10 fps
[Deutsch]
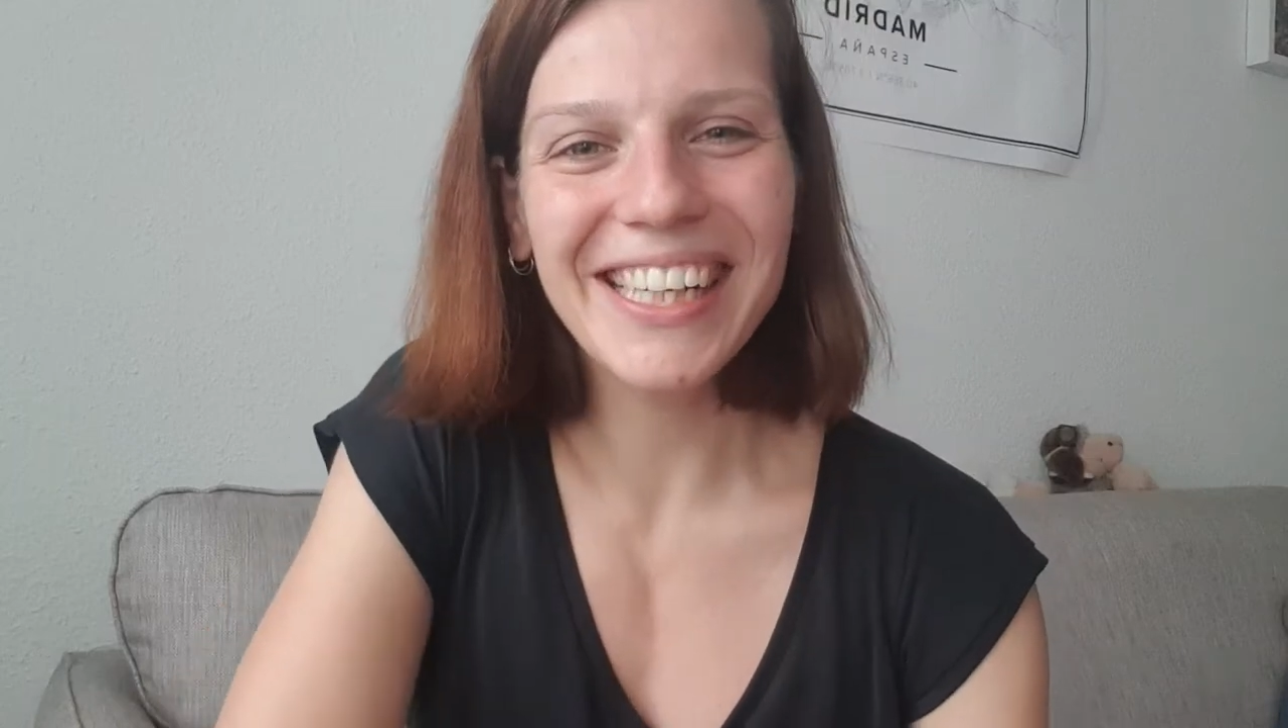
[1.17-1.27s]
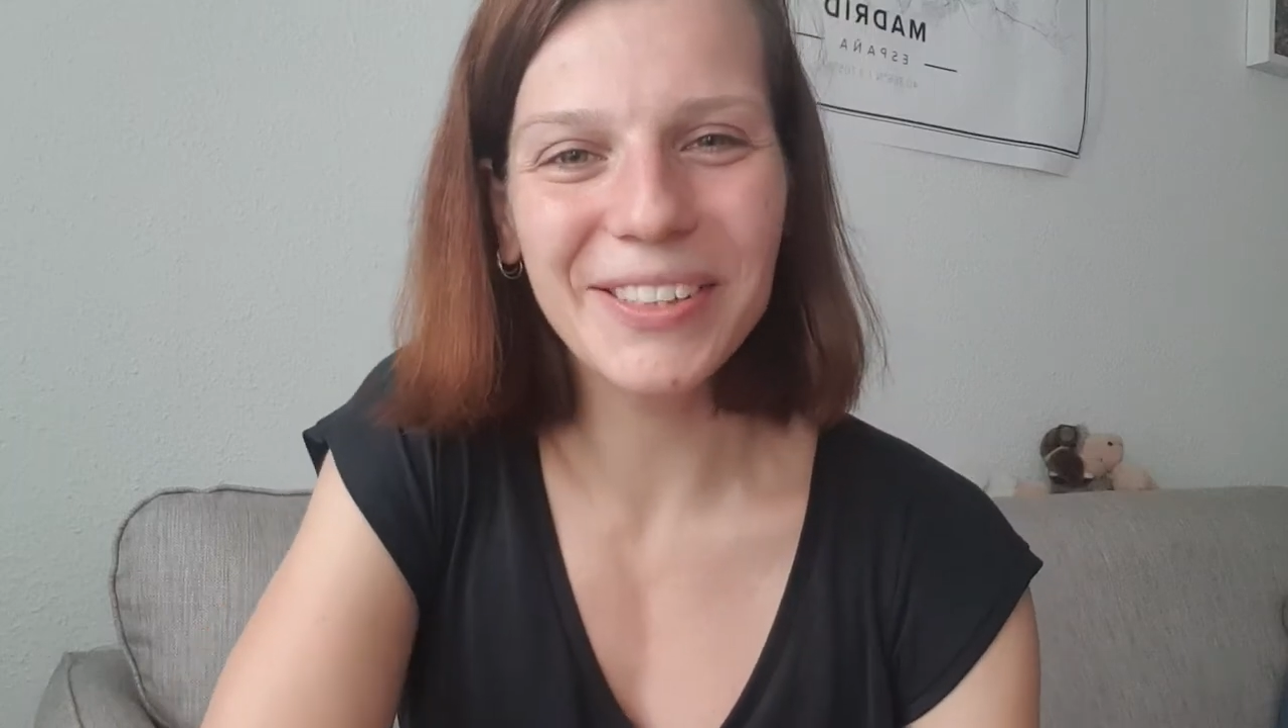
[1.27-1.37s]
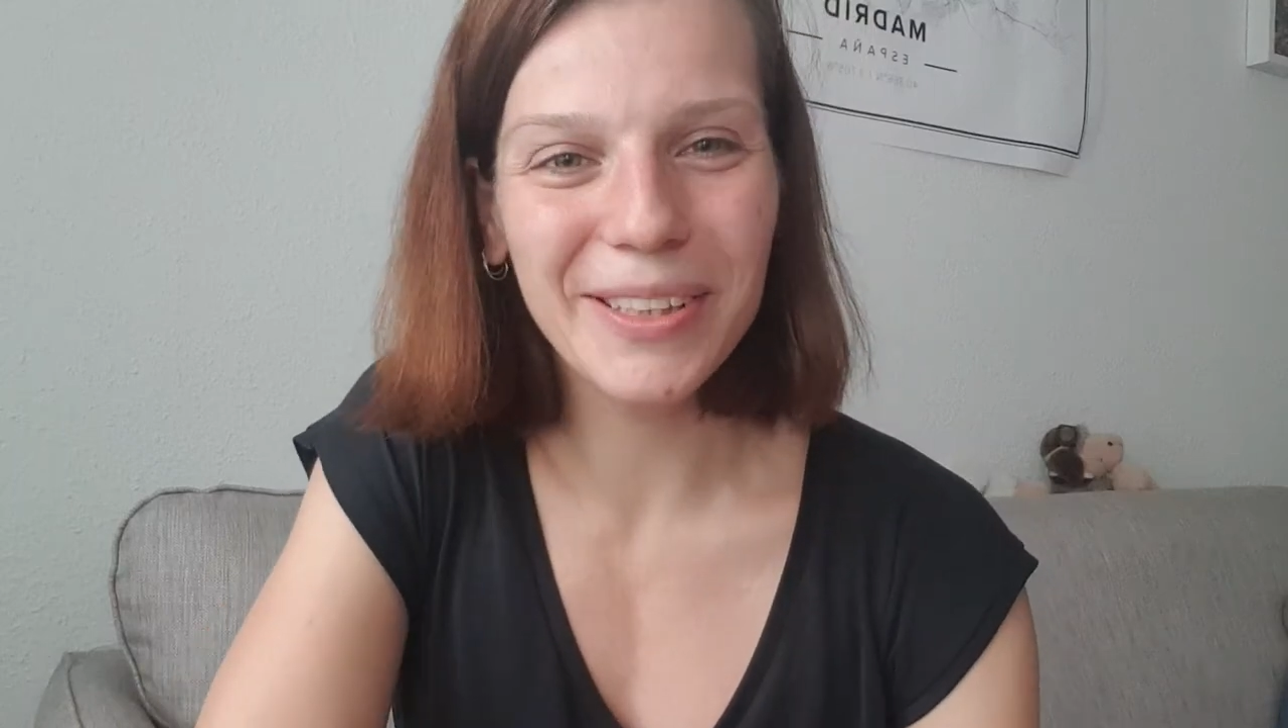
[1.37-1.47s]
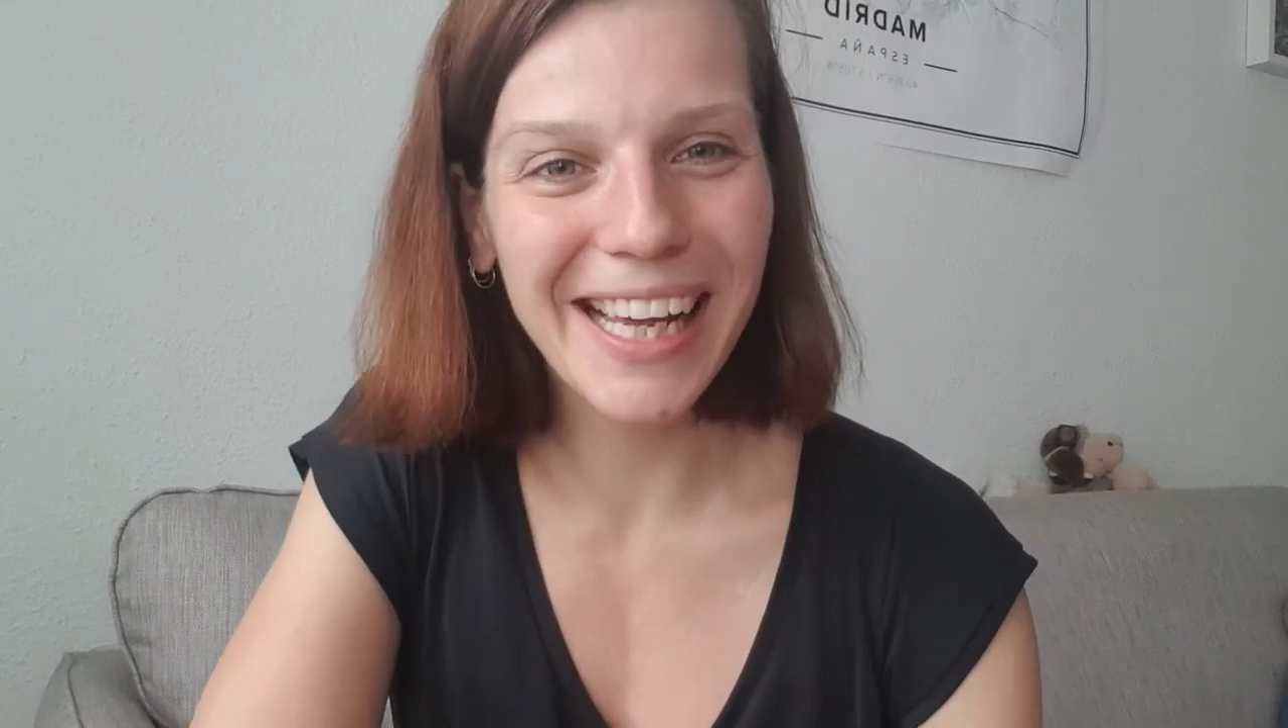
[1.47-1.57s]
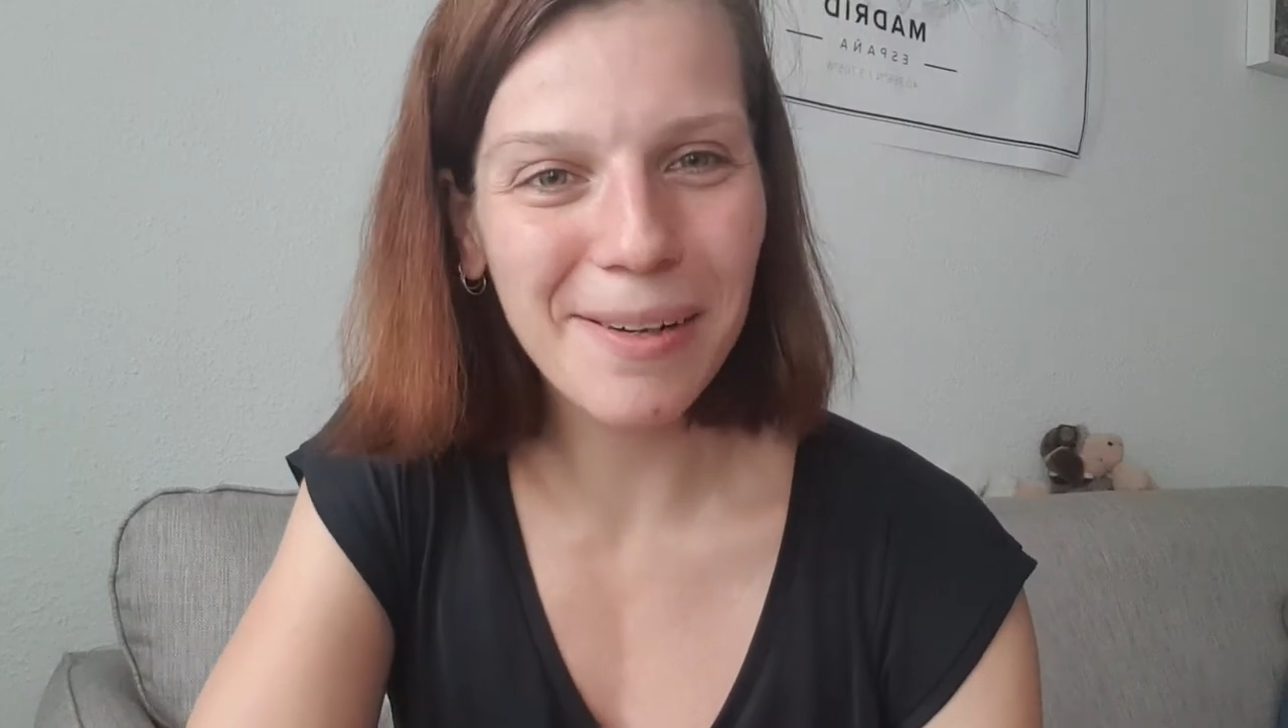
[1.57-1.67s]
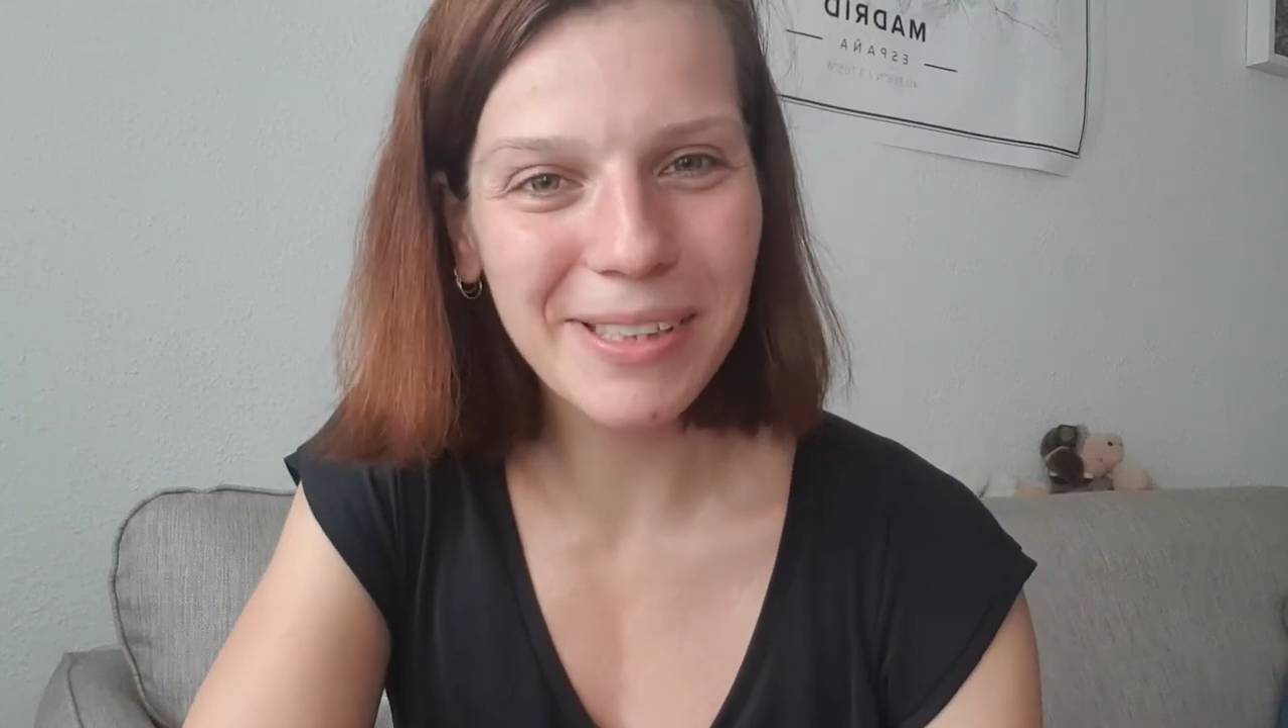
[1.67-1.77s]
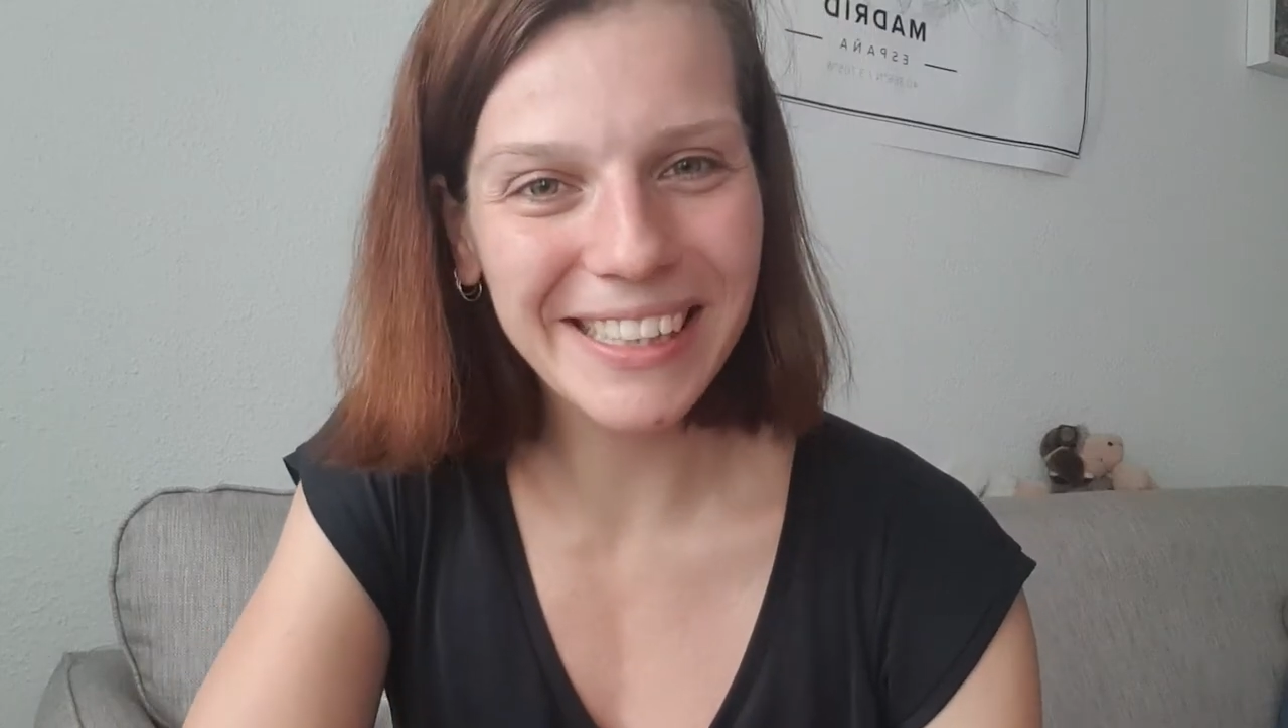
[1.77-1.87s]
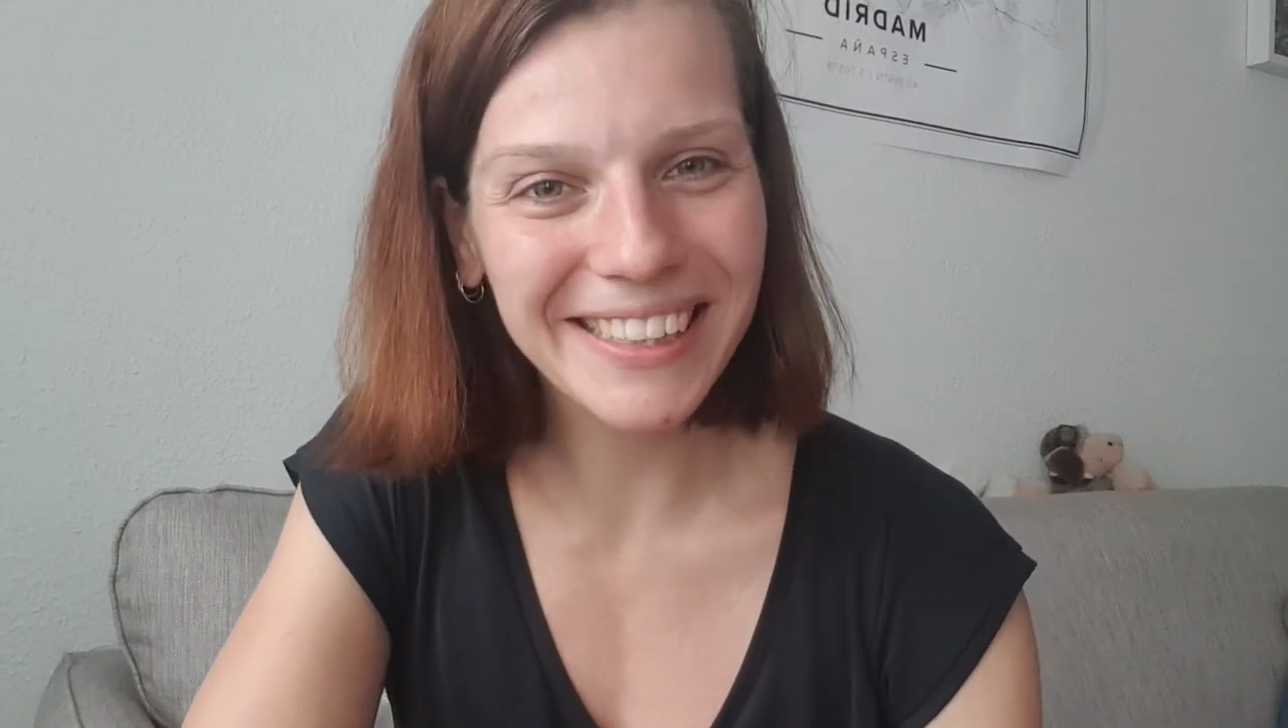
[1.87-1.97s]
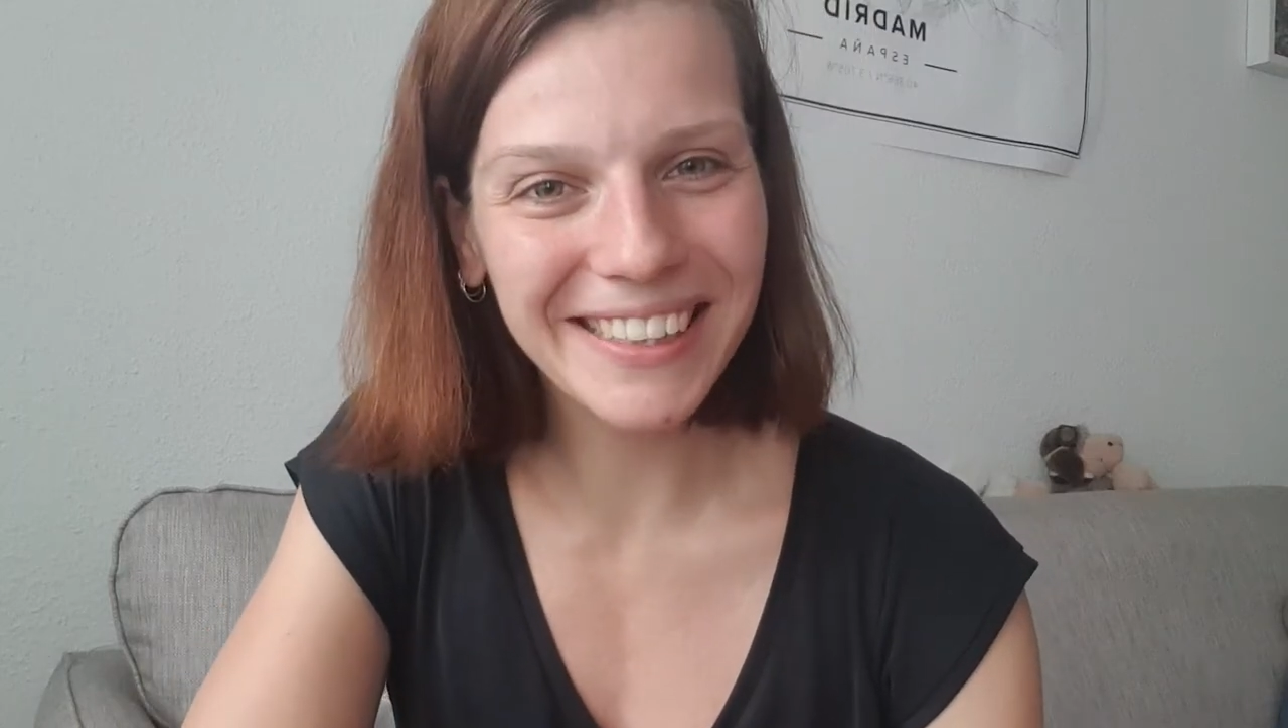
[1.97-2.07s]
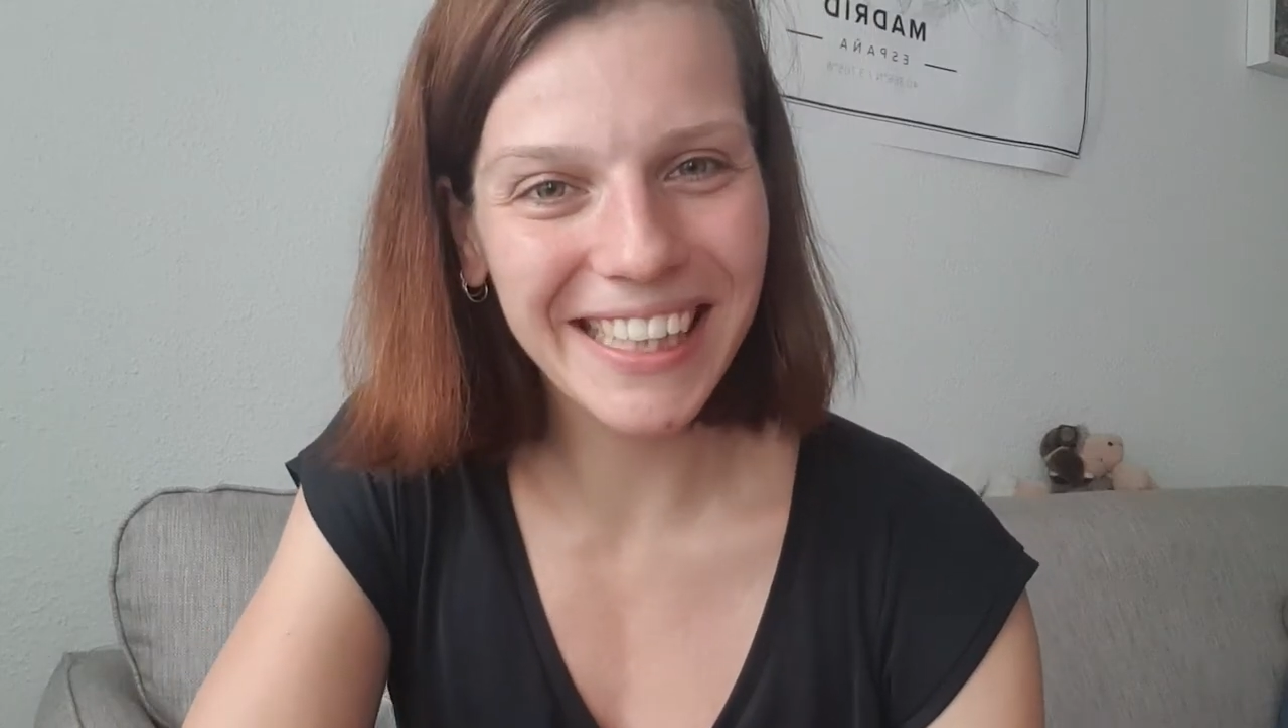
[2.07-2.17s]
dass du da
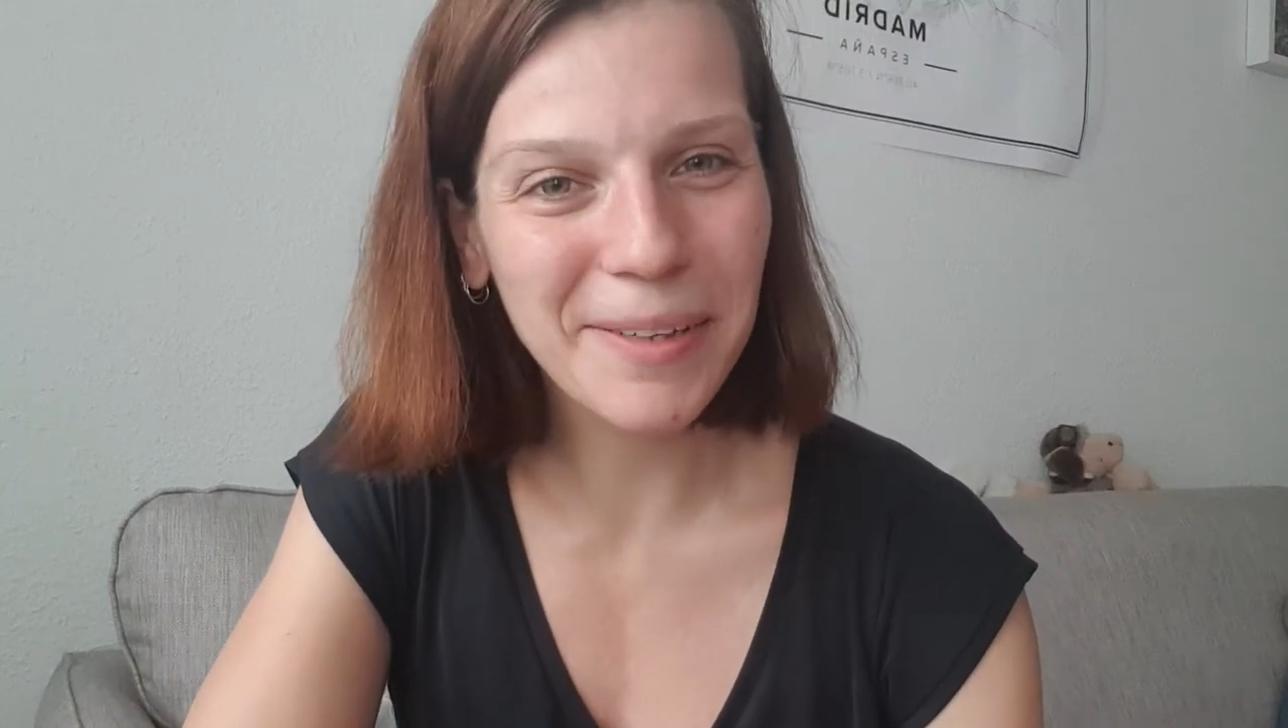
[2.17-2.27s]
bist.